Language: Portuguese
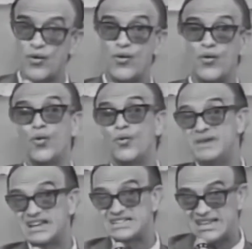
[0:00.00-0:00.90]
com
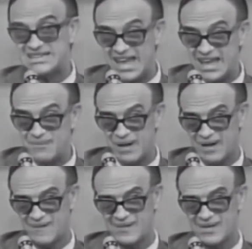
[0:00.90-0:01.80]

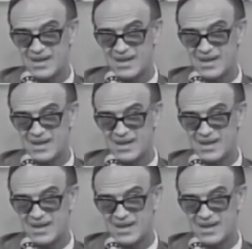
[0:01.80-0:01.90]
mixedema,